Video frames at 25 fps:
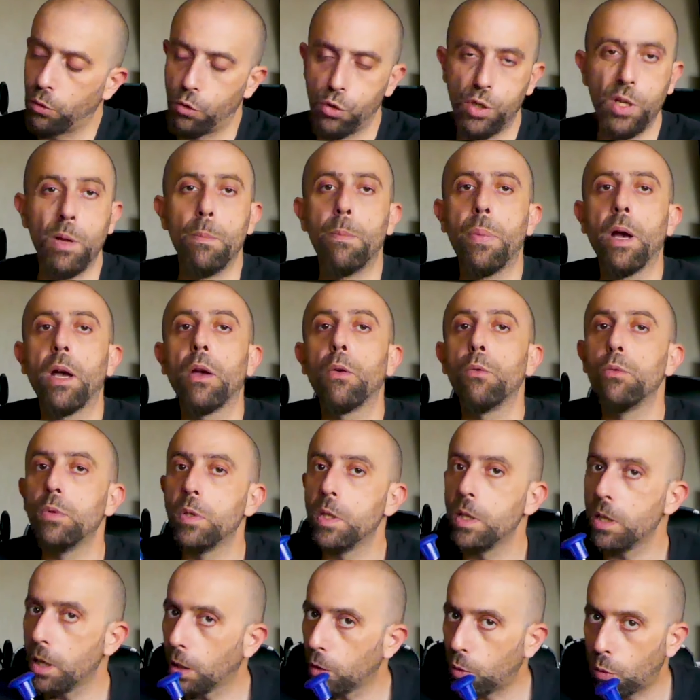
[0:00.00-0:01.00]
que je n'ai pas
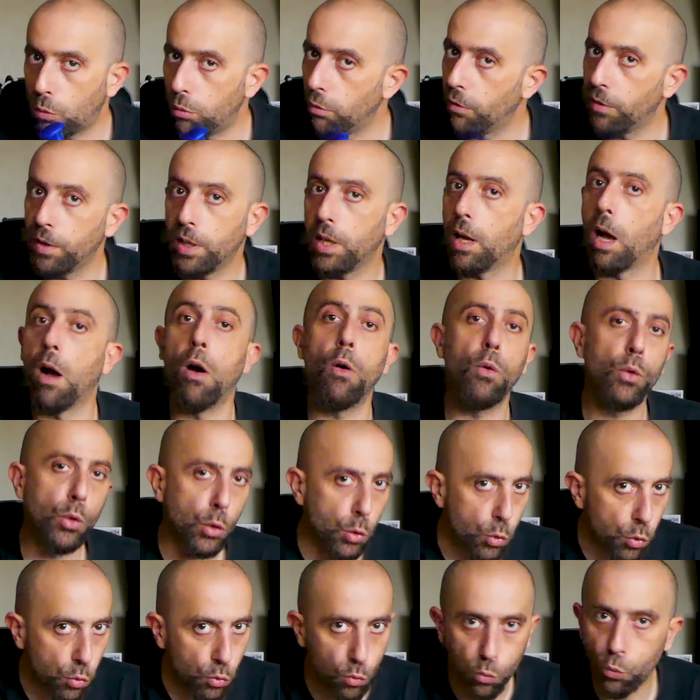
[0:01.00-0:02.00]
réussi à trouver en
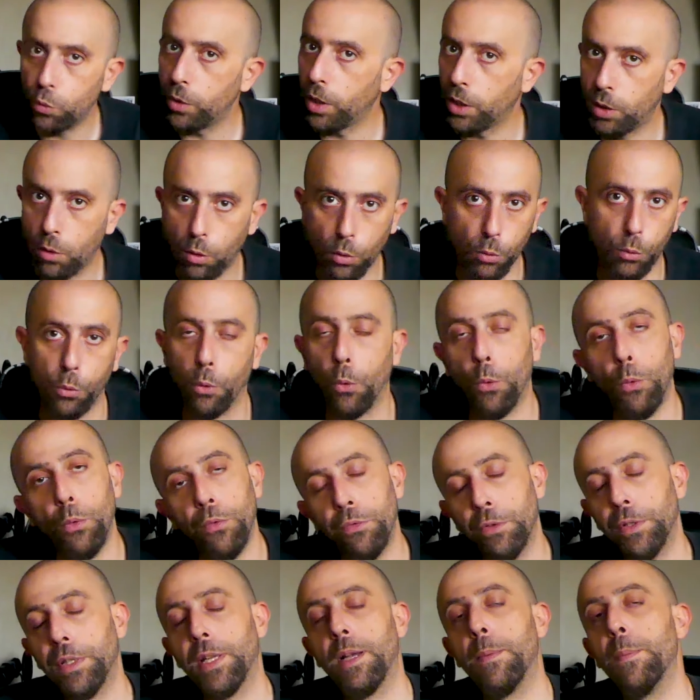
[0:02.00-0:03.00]
dessous des 30 euros.
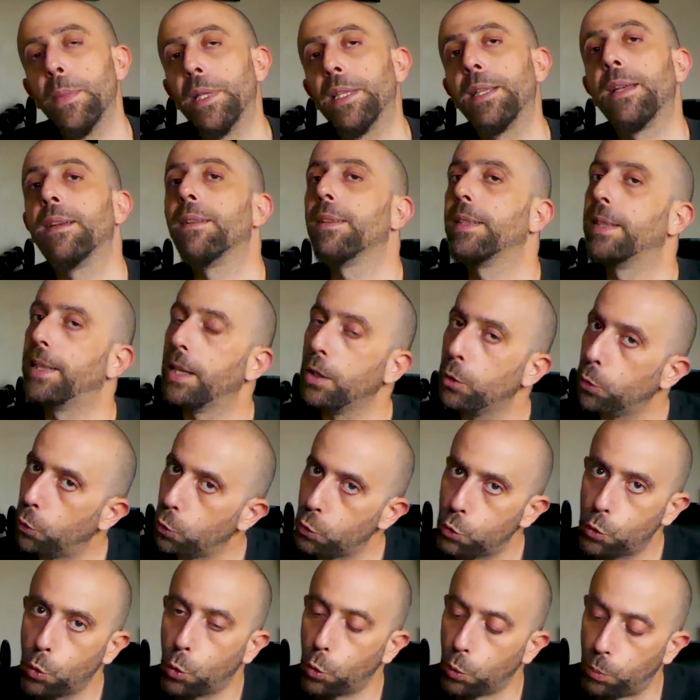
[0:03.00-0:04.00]
Faudra mettre quelques
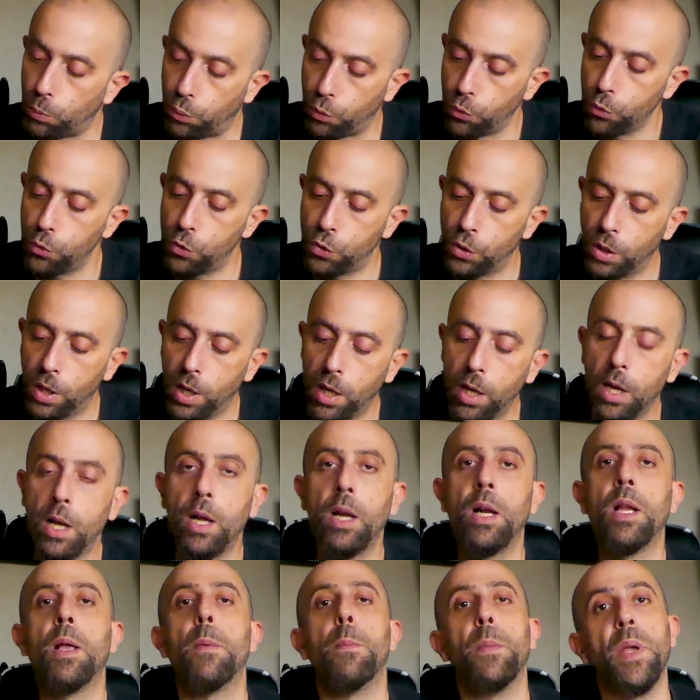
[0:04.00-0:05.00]
euros de plus.
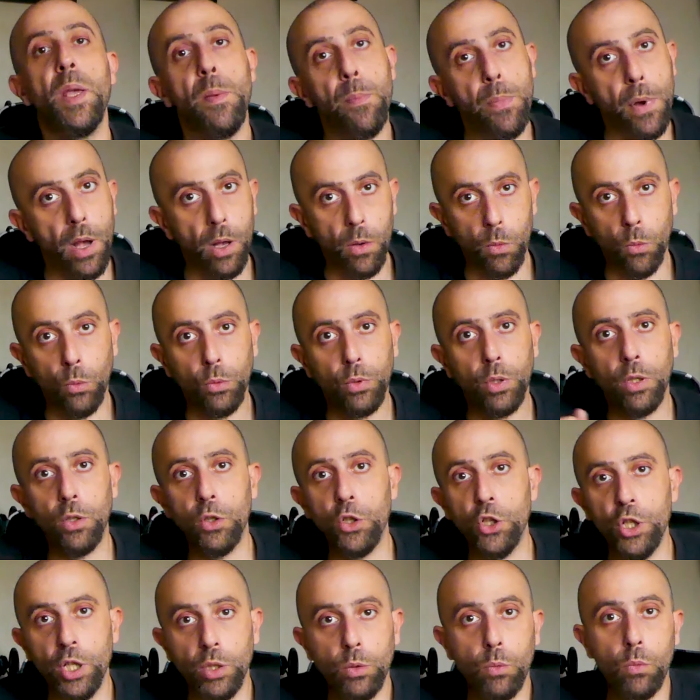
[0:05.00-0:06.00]
Mais par contre,
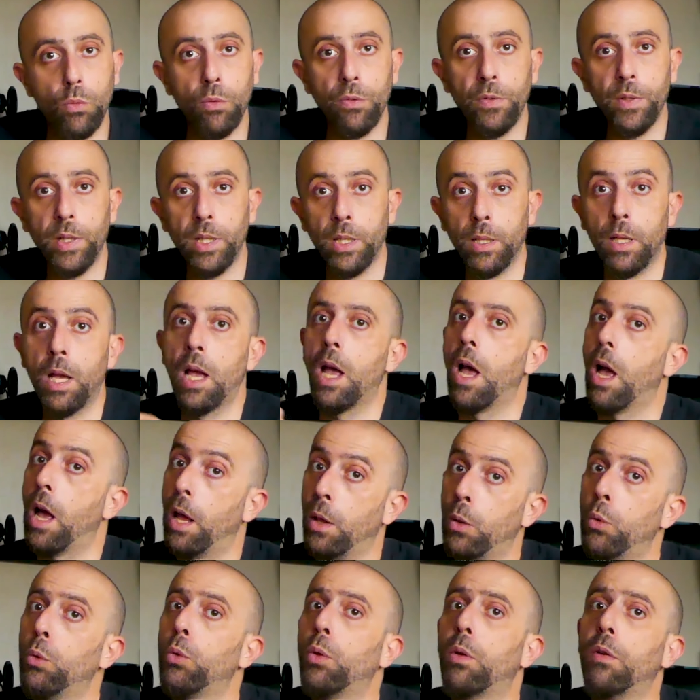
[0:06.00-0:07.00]
j'ai trouvé
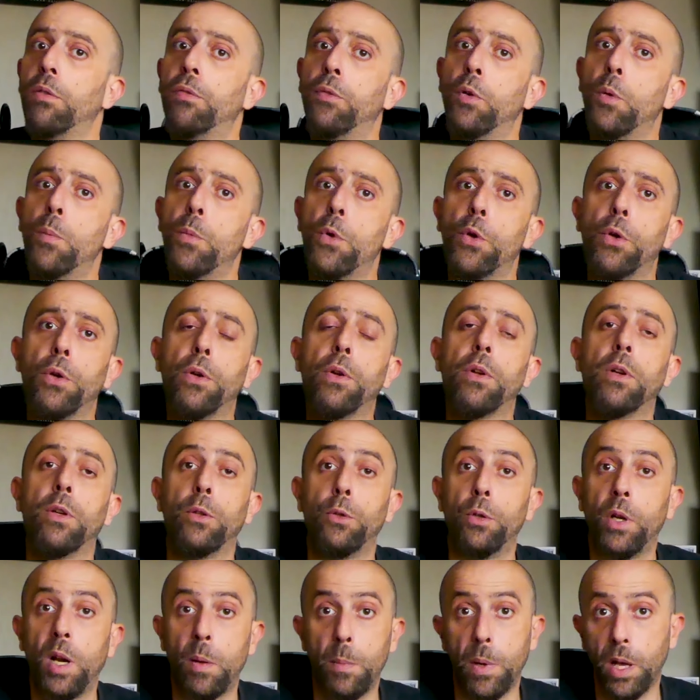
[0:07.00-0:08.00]
un autre foamer
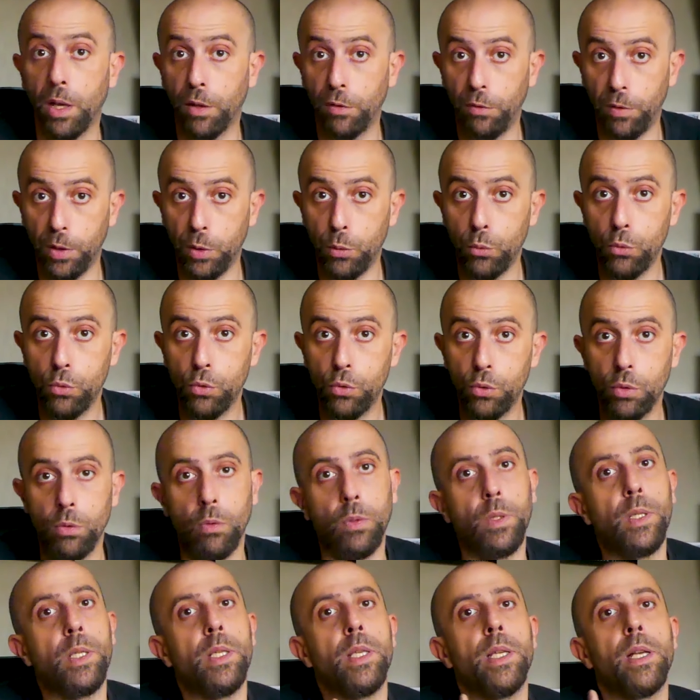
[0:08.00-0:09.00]
de la marque Venus,
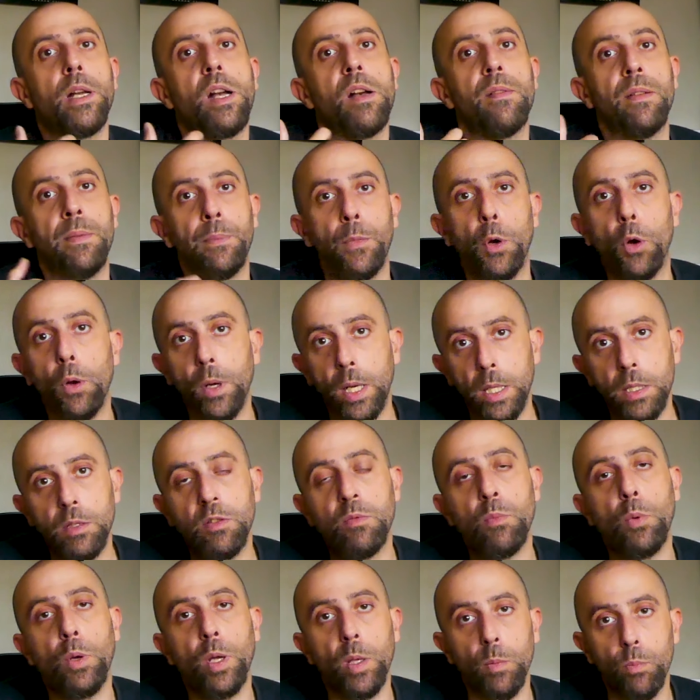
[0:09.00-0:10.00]
donc qui est quand même
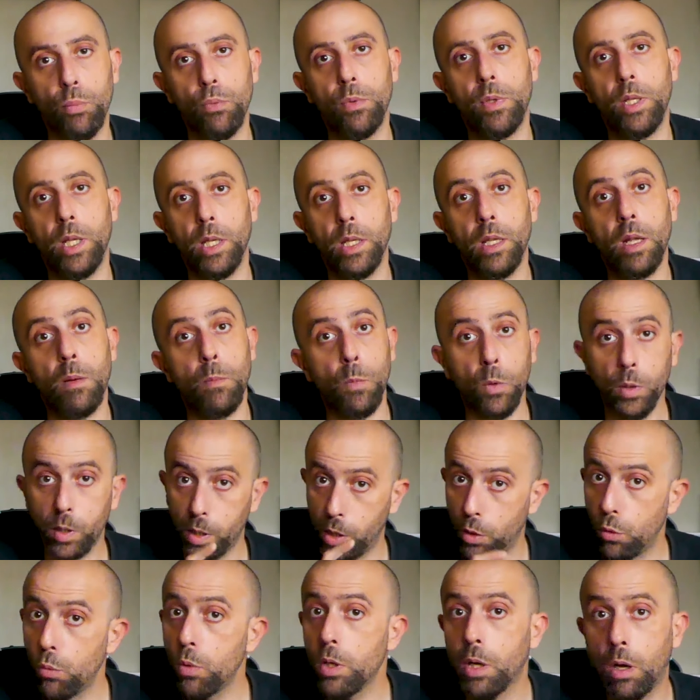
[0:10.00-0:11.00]
relativement réputé également,
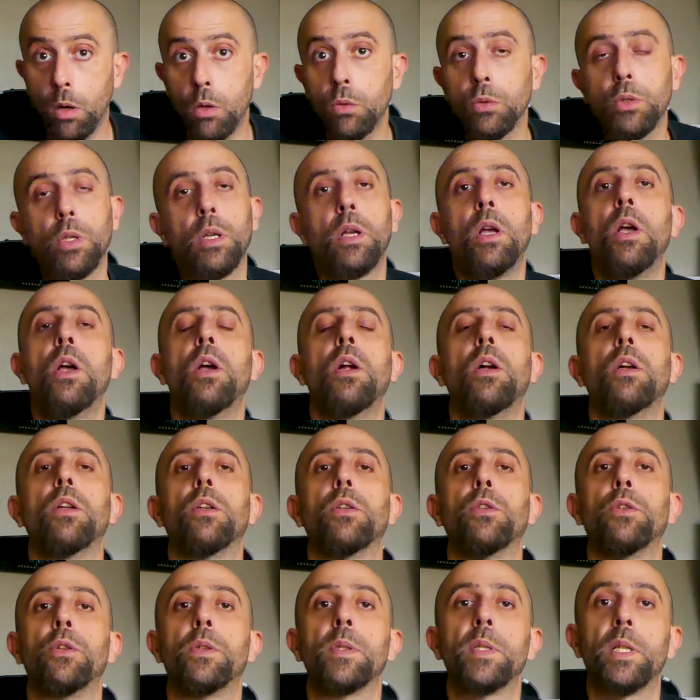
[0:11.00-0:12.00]
qui lui rentre
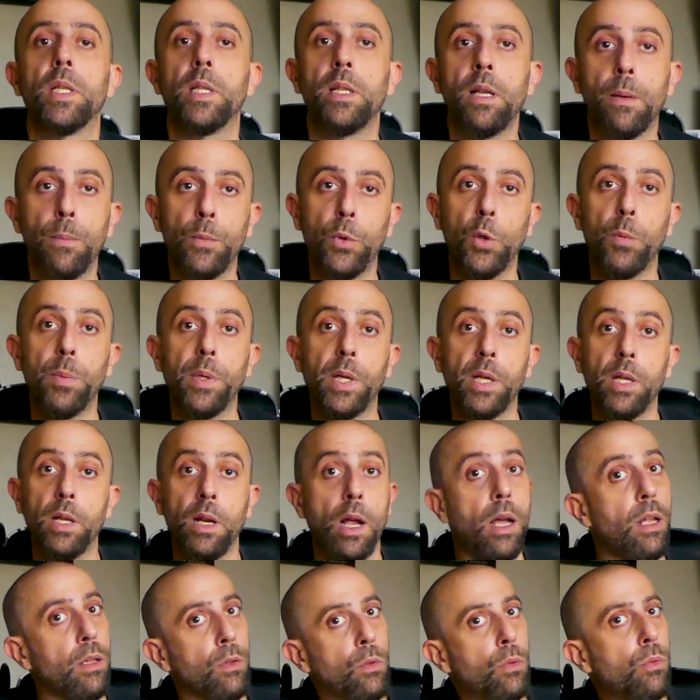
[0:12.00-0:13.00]
dans cette gamme de
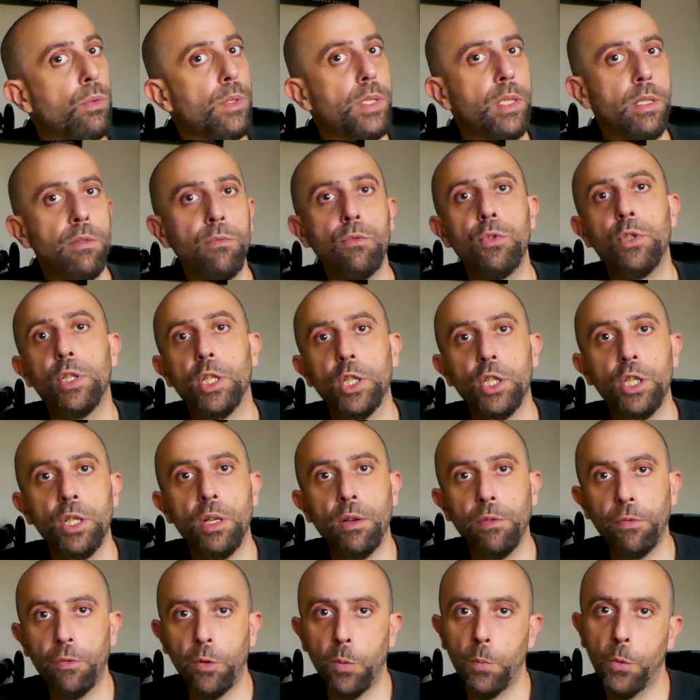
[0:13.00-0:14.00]
prix-là. Donc si vous cherchez
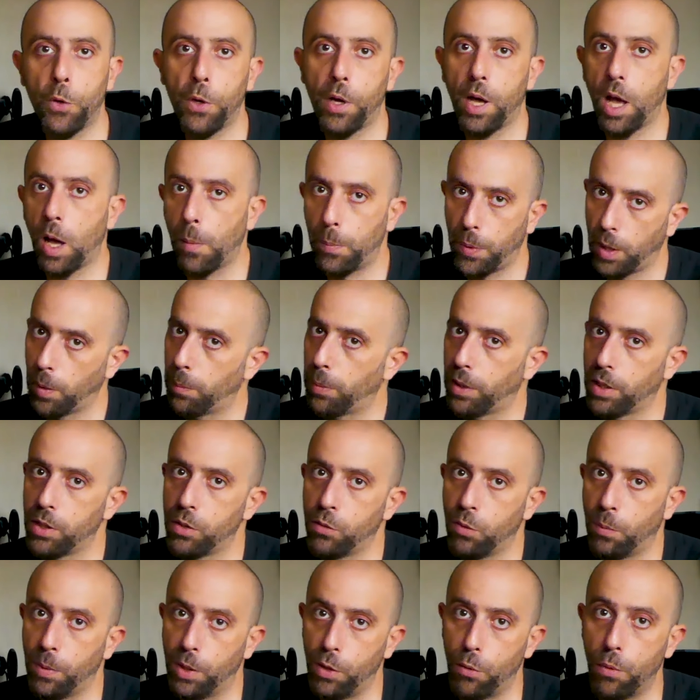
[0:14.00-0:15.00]
un foameur après
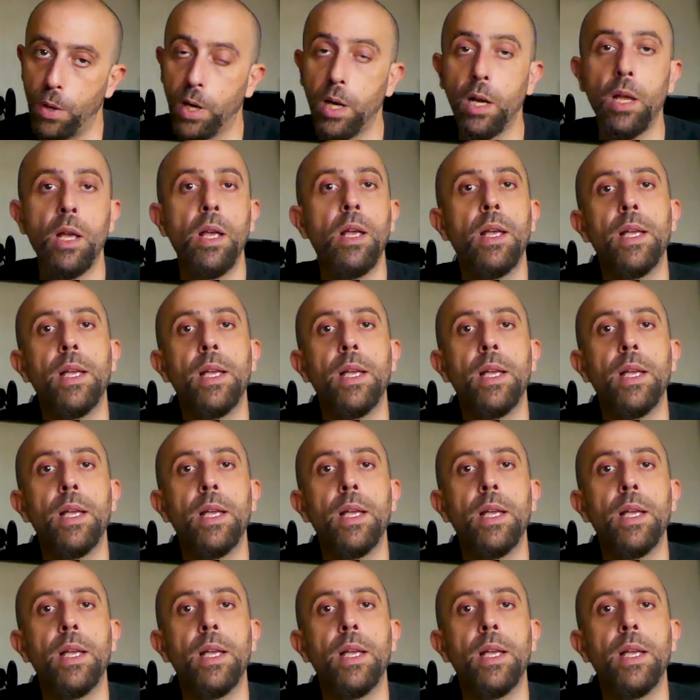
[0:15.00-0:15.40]
pression manuelle,